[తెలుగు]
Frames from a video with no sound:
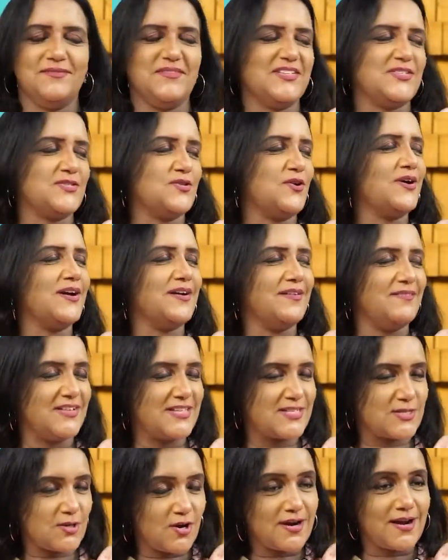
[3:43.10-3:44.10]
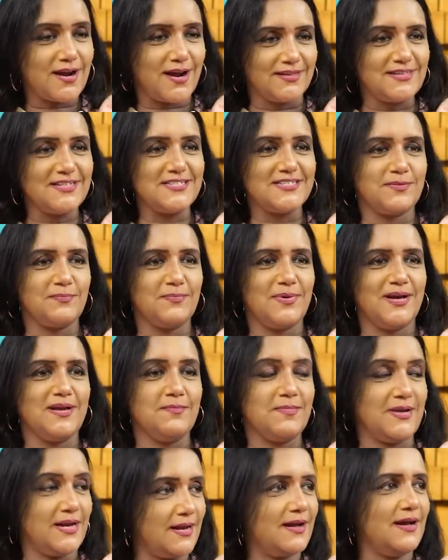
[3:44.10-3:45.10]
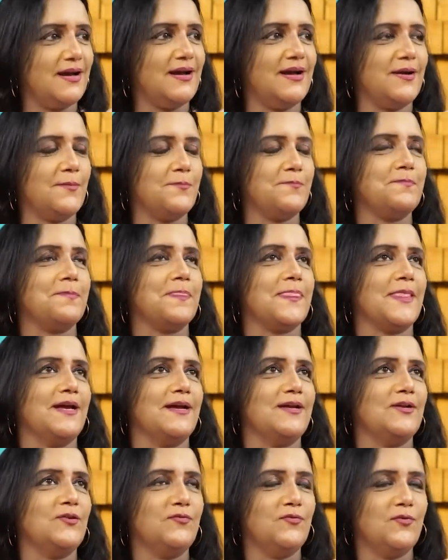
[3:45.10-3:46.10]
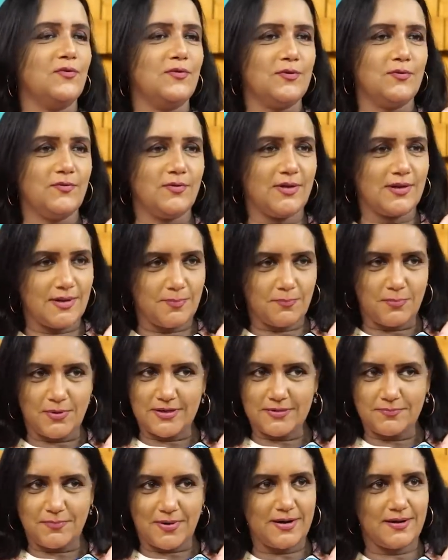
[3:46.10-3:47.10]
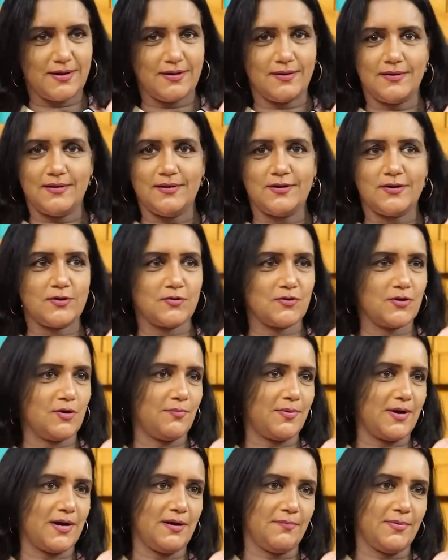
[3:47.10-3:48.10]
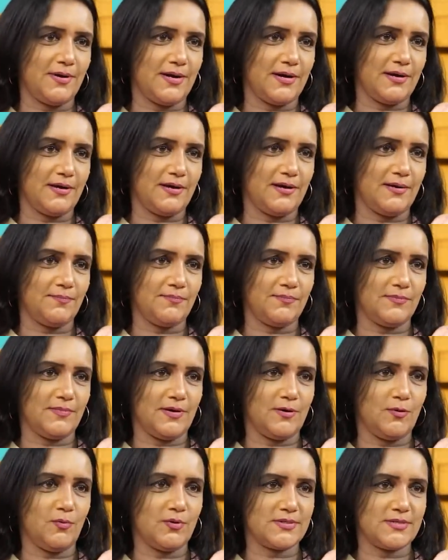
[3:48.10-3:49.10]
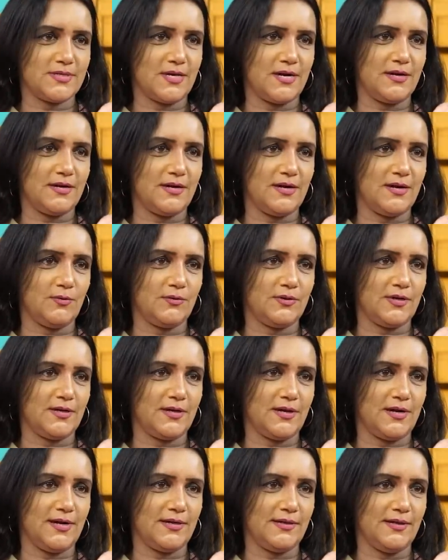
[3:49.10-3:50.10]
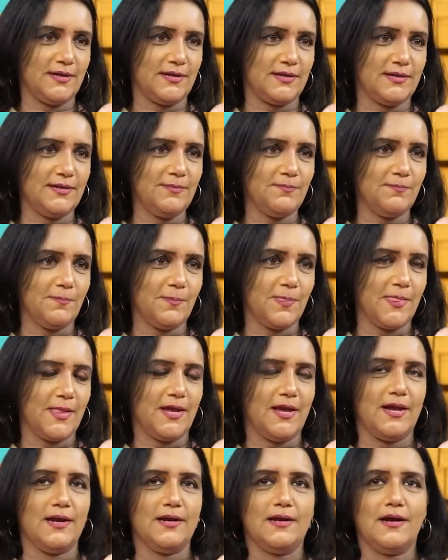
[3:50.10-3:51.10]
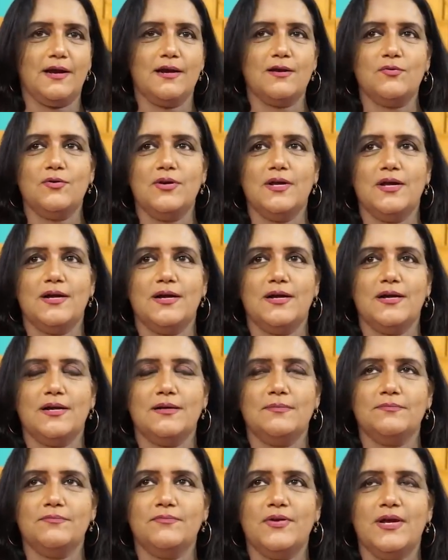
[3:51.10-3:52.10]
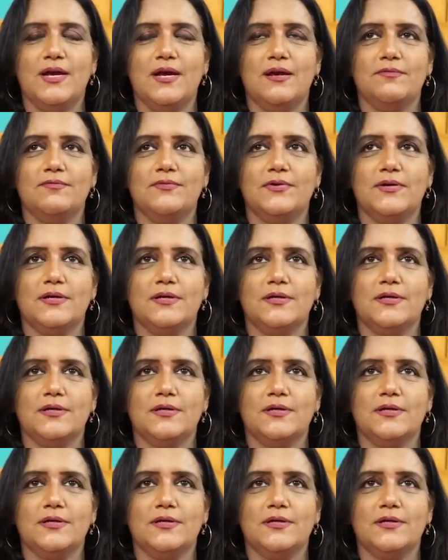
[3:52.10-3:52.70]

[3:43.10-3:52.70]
విత్ సాంగ్ విత్ సాంగ్ కాదని చెప్పాలి మెల్లగా నువ్వు నువ్వు అదే ఇప్పుడు నేను పాడిన ఇంట్రొడక్షన్లో పాడిన పాట నువ్వు వస్తానంటే నేను వద్దంటాను ఐ థింక్ కదా అండ్ కాకుండా వీ హ్యావ్